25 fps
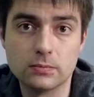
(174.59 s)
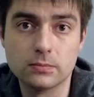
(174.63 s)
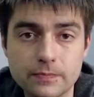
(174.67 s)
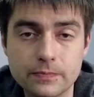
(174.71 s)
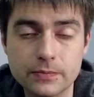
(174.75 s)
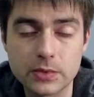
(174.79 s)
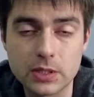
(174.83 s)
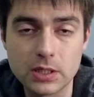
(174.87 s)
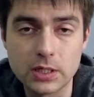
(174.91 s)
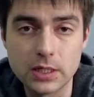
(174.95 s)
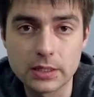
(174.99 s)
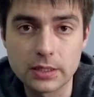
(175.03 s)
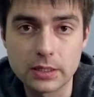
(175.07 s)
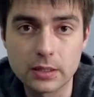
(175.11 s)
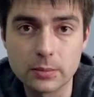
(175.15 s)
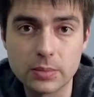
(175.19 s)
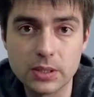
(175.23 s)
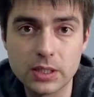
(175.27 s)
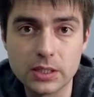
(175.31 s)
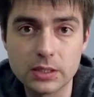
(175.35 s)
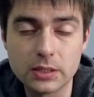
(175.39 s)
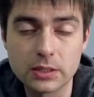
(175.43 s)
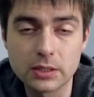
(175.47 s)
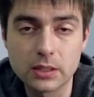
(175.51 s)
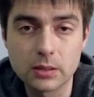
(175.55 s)
Для
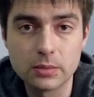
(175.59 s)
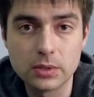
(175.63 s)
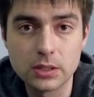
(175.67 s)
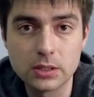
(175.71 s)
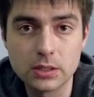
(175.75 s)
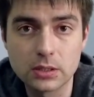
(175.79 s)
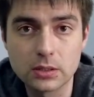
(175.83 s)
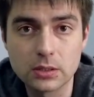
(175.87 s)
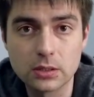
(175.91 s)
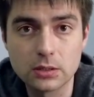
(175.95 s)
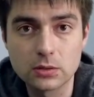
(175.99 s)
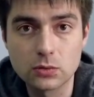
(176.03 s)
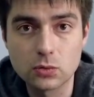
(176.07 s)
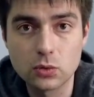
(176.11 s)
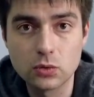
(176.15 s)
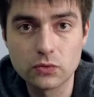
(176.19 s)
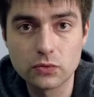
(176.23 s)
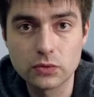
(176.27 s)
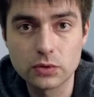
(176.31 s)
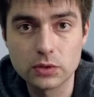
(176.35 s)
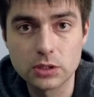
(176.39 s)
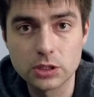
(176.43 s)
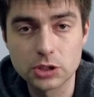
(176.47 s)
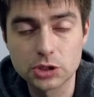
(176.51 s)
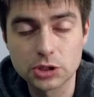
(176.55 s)
крепления кабельных лотков
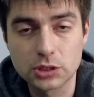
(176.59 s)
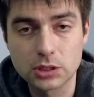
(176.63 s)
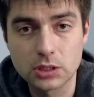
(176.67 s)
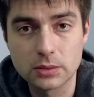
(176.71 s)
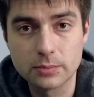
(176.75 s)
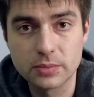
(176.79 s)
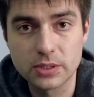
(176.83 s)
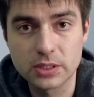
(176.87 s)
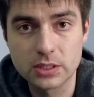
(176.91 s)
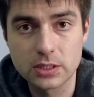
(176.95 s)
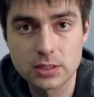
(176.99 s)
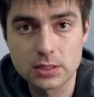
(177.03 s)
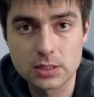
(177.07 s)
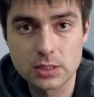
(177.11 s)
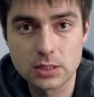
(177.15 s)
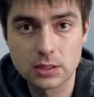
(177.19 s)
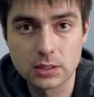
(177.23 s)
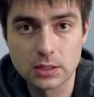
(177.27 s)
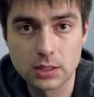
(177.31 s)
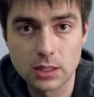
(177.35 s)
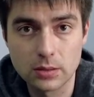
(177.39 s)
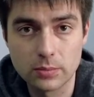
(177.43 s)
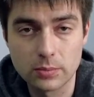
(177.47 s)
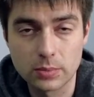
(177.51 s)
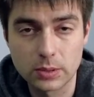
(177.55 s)
наша компания
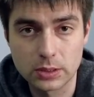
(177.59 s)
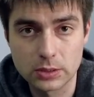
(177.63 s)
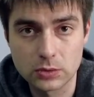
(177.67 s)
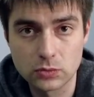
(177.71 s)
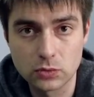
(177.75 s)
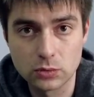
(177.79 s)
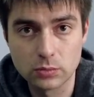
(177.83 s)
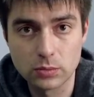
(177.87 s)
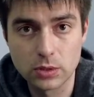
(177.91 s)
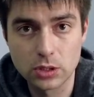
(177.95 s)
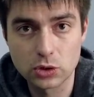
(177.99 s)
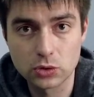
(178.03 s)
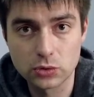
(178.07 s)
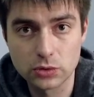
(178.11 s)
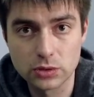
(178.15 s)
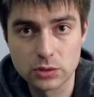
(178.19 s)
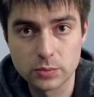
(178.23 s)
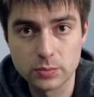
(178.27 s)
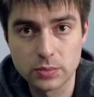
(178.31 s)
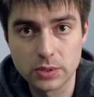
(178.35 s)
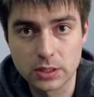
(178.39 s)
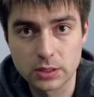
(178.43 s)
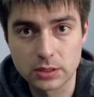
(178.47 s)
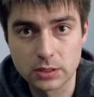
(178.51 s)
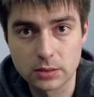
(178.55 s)
ЗНК производит большой
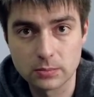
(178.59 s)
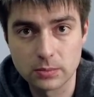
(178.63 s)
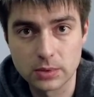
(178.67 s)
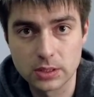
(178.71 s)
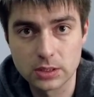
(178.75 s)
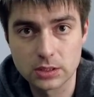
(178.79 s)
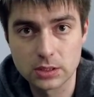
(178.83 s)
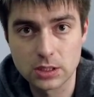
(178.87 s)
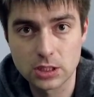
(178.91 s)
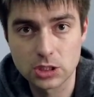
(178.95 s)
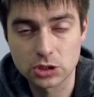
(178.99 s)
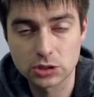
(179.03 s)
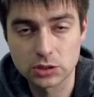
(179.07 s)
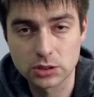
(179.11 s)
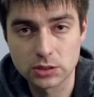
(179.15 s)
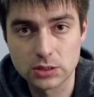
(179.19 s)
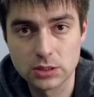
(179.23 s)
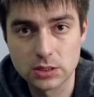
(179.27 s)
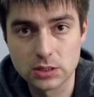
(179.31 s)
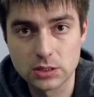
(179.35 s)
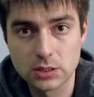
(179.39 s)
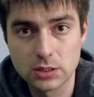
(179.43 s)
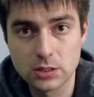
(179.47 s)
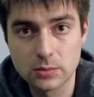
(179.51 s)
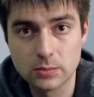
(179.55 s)
спектр монтажных
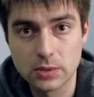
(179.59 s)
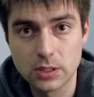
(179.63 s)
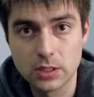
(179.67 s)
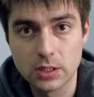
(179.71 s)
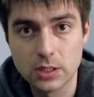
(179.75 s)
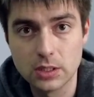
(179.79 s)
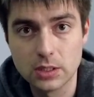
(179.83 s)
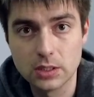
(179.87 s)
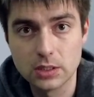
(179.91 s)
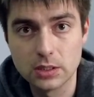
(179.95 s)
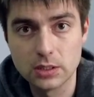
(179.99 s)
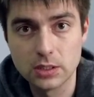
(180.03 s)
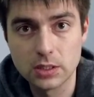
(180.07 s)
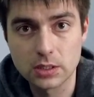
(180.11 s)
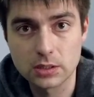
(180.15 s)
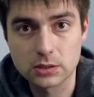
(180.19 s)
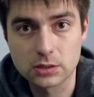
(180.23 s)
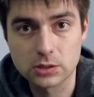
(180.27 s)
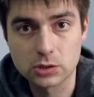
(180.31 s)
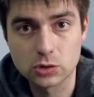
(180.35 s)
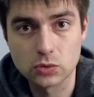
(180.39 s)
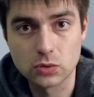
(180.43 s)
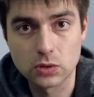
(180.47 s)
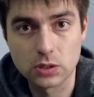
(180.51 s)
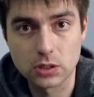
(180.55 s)
систем и
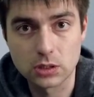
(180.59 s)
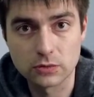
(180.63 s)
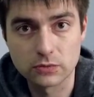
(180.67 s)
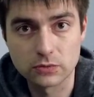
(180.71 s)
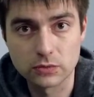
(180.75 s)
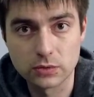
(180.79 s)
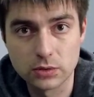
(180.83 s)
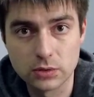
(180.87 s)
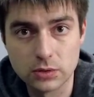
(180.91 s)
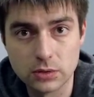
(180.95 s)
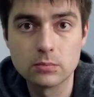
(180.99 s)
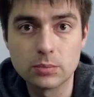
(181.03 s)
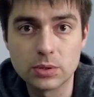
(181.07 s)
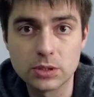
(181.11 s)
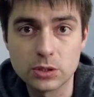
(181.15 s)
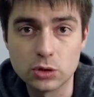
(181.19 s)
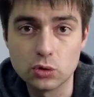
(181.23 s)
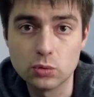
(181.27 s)
аксессуаров под